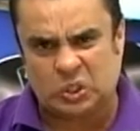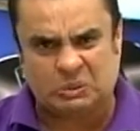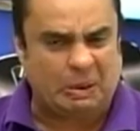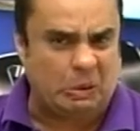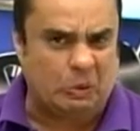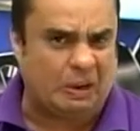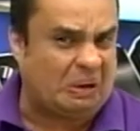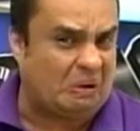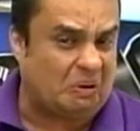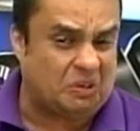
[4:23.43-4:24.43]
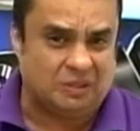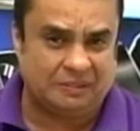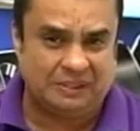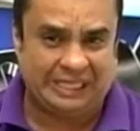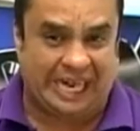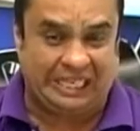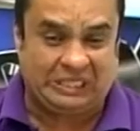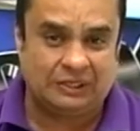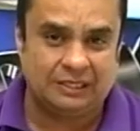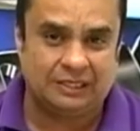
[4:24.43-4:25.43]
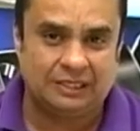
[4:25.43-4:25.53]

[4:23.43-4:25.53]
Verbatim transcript: es maluco, engorroso, cansón,